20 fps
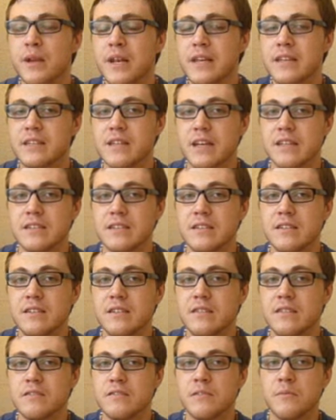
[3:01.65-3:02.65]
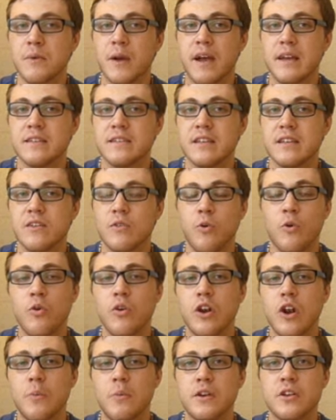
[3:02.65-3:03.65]
billig da sind. Die Preise gehen
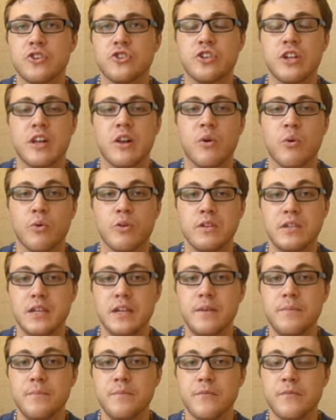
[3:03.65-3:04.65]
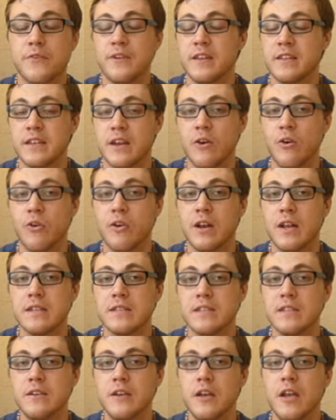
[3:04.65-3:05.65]
unglaublich schnell runter, finde ich auch
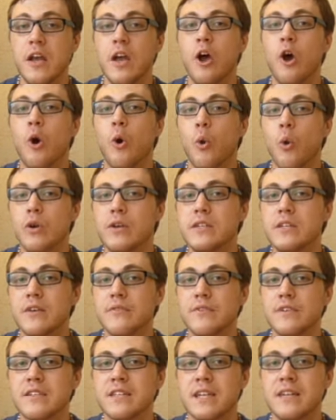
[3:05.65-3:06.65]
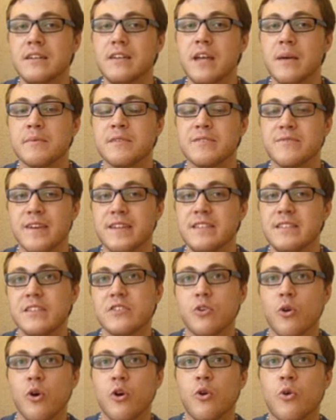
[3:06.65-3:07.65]
klasse. Und der Versand ab
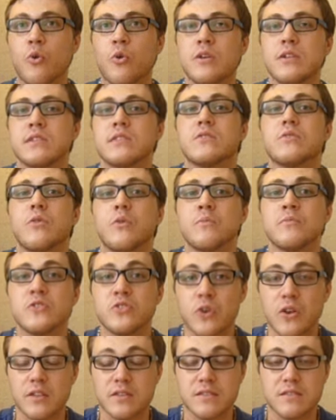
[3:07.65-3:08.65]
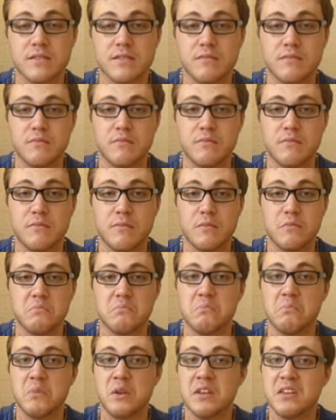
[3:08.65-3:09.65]
20 Euro ist umsonst.
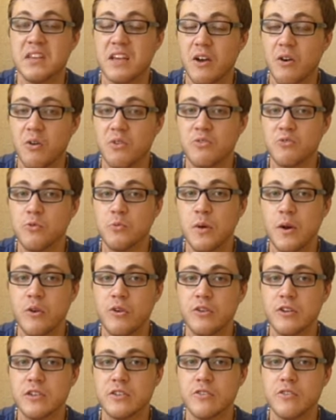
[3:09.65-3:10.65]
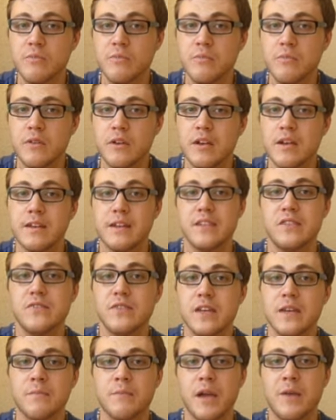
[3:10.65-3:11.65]
Bin ich auch super glücklich drum.
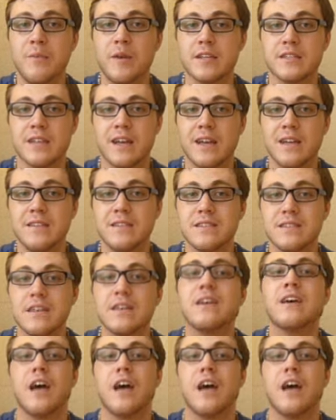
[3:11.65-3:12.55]
Deswegen mein Platz 1,